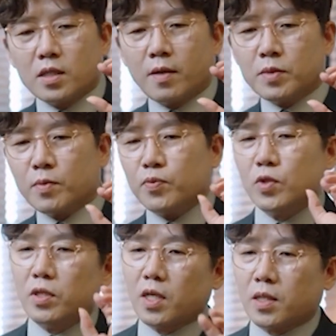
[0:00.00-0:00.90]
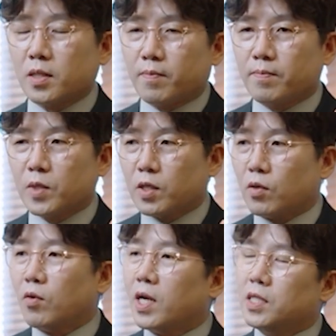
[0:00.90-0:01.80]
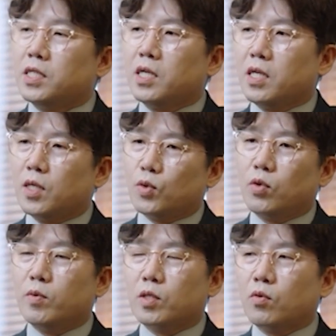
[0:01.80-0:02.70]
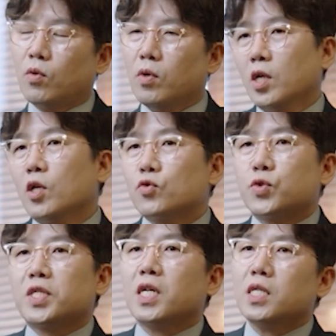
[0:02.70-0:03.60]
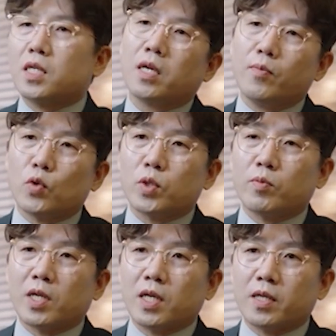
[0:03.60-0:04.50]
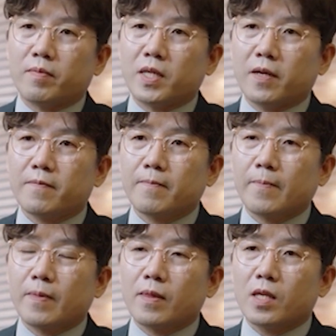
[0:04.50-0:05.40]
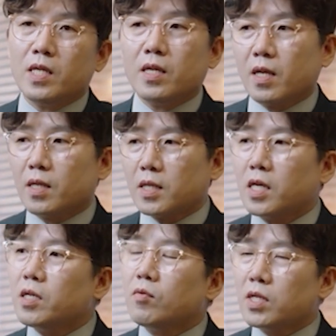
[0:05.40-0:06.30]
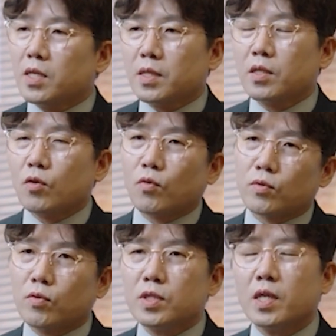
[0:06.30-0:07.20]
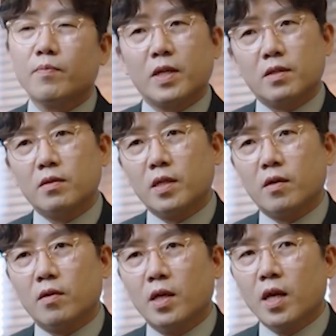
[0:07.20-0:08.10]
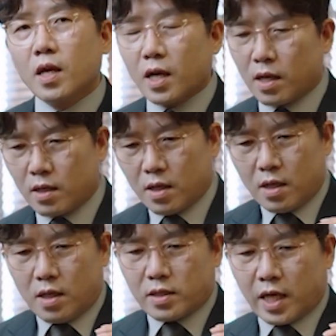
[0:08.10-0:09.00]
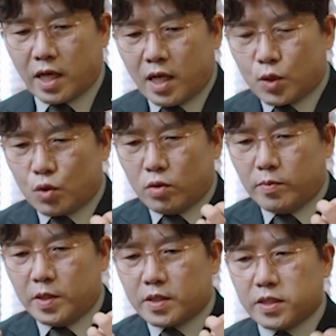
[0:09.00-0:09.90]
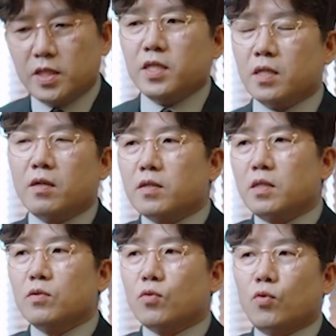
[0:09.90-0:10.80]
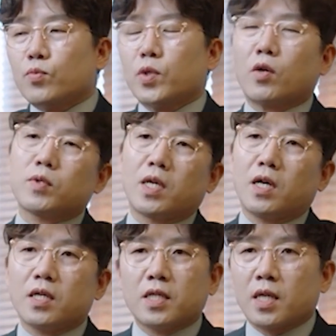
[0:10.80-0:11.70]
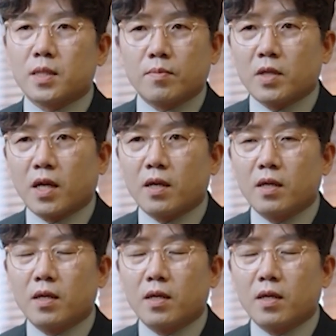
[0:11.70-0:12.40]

30분은 예습, 그리고 1시간의 수업을 듣고 2시간 이상의 복습을 하게 됩니다. 이게 상위권 학생들의 공통적인 패턴이에요. 그러니까 내가 수업을 들은 것은 공부라고 생각하지 않습니다.